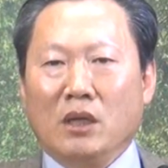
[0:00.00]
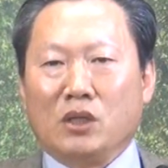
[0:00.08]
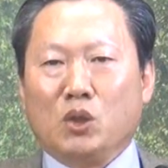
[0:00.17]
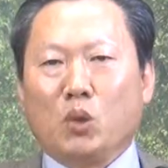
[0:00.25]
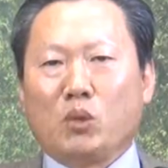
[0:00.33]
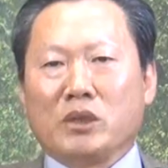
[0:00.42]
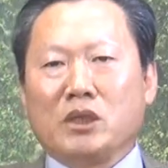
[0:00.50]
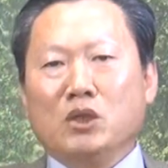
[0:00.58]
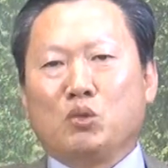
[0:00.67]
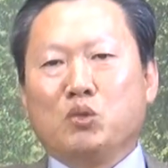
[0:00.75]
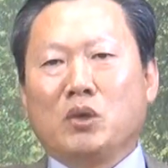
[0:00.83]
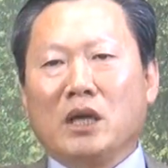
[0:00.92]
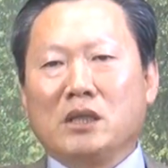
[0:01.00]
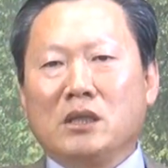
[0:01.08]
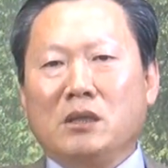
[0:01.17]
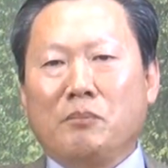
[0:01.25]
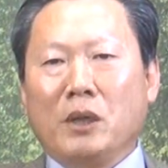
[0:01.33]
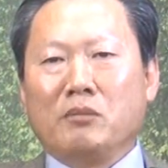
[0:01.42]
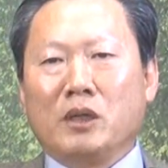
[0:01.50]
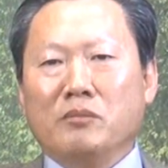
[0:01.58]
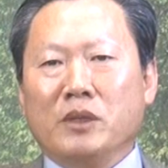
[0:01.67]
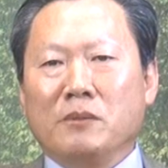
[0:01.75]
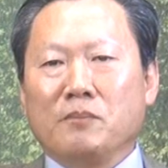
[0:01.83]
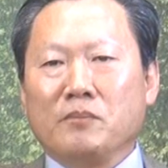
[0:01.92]
기독교에서 이 두 가지를
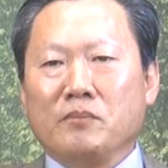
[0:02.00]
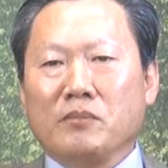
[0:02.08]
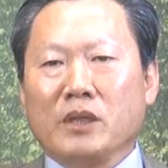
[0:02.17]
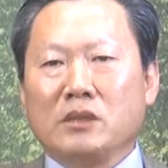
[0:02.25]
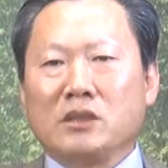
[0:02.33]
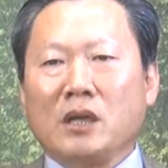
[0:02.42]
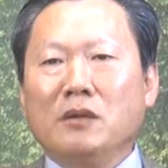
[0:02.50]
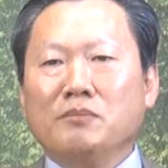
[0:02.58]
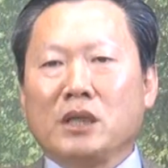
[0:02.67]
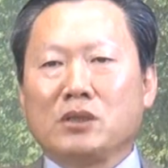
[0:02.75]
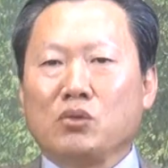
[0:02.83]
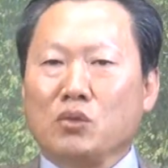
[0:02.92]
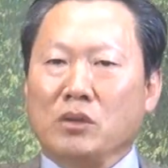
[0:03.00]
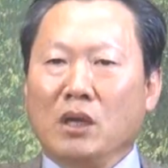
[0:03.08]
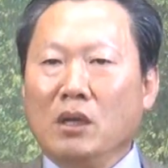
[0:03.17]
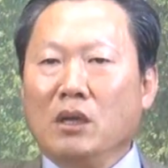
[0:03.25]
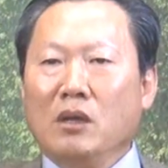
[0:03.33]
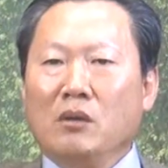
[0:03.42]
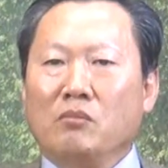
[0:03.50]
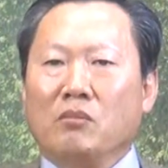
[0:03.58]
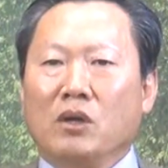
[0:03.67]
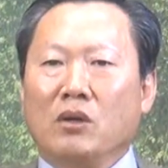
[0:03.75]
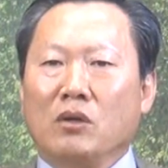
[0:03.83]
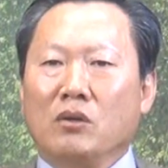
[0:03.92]
빼버리면 체험 자체도
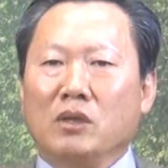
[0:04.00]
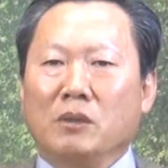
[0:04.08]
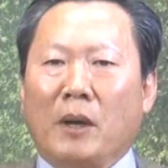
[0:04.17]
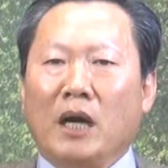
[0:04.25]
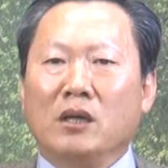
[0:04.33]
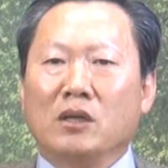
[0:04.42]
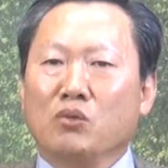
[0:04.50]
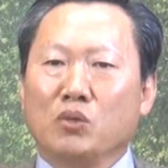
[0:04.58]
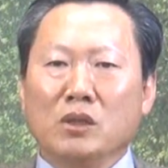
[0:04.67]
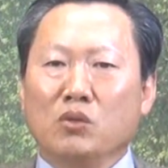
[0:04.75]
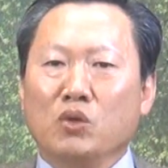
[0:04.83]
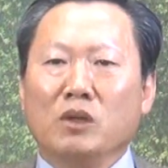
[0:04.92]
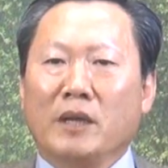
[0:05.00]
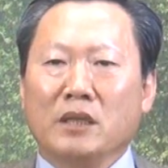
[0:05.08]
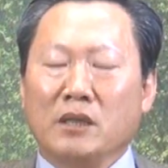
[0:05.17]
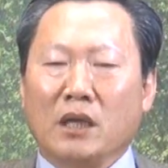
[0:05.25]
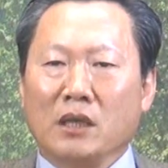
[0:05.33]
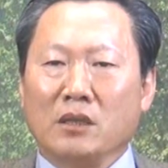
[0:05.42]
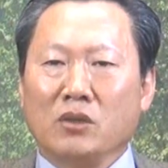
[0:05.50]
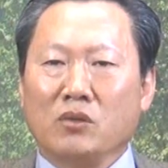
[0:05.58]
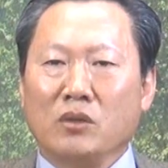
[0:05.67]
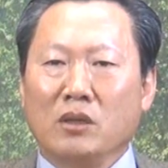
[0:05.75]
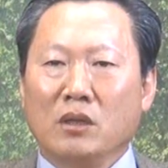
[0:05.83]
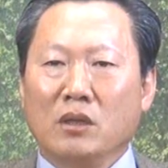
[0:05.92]
뭐 이 방언이 우리 우리만 있는 게 아니에요.
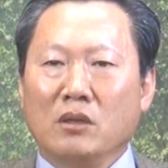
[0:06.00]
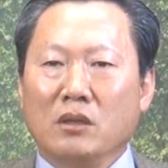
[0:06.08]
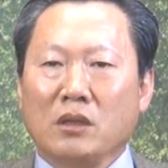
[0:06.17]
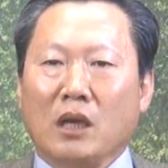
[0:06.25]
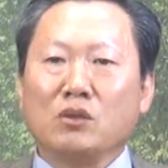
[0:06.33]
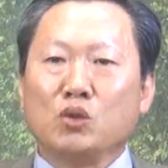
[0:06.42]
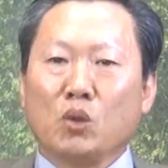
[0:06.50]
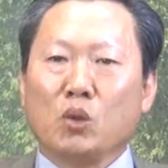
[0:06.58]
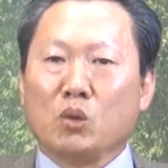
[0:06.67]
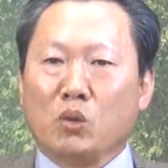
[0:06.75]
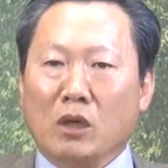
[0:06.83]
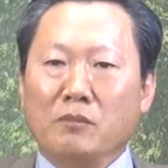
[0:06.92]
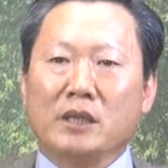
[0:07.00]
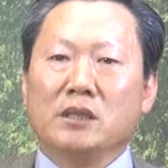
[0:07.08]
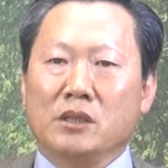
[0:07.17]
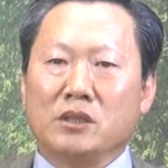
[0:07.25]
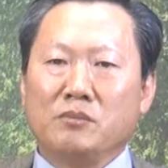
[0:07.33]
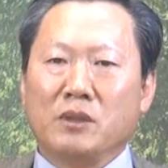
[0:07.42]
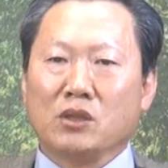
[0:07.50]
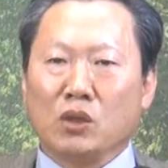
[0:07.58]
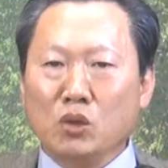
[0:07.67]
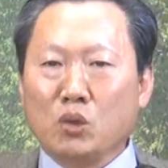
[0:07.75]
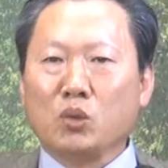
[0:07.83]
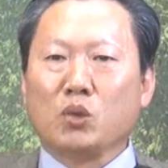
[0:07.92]
다른 종교도 얼마든지 있습니다.
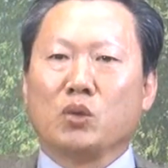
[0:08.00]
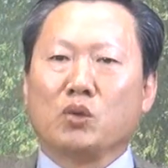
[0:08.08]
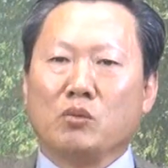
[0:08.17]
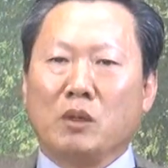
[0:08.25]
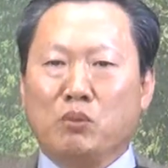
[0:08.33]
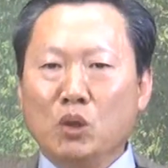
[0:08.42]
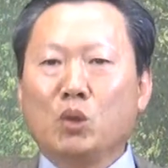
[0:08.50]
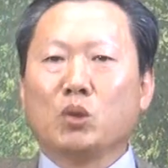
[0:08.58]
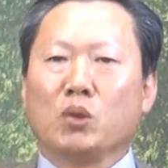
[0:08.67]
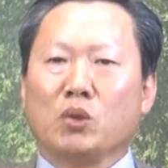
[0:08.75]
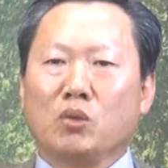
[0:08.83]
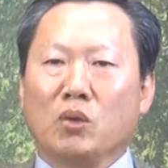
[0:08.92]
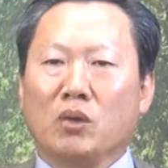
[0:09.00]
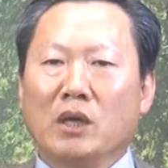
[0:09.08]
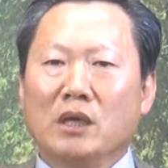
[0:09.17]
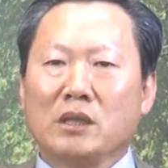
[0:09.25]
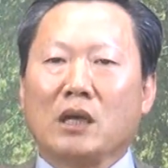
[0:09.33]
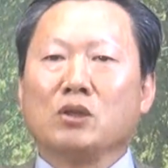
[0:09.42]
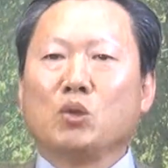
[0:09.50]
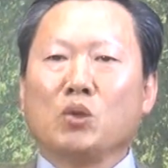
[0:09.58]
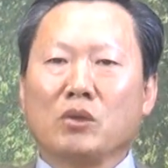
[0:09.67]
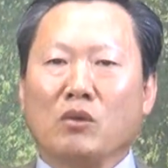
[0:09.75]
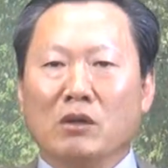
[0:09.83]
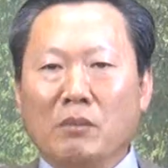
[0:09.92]
천주교도 있고 뭐 불교도 있고 다른
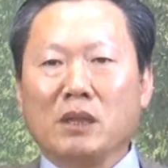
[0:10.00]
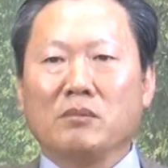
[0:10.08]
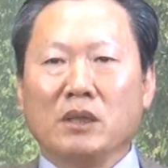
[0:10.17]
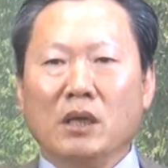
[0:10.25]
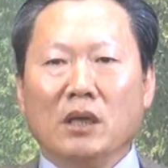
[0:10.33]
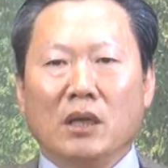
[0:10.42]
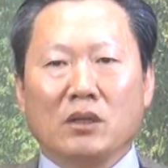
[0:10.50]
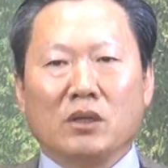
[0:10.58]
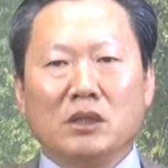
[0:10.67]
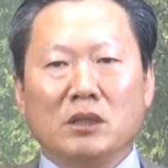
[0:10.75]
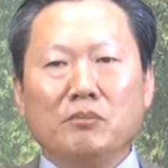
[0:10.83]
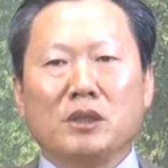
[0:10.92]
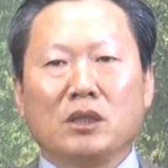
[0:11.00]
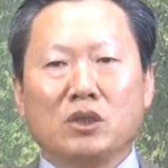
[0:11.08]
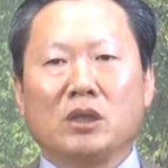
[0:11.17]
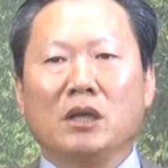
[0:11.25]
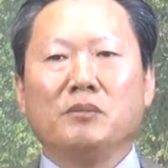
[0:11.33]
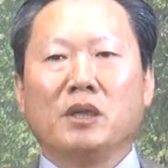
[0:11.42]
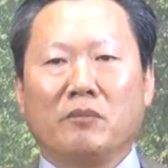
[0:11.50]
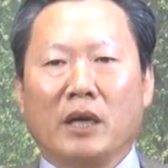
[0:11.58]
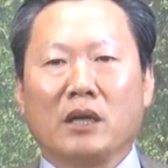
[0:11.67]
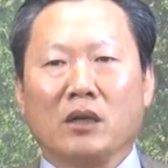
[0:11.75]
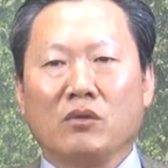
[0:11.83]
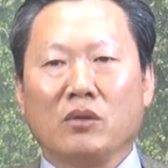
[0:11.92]
종교도 얼마든지 그런 신비적인 체험들이
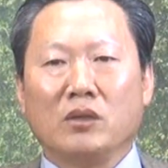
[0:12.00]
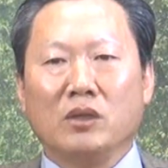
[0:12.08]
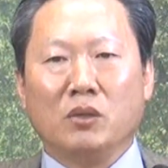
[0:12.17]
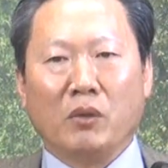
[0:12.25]
많아요. 이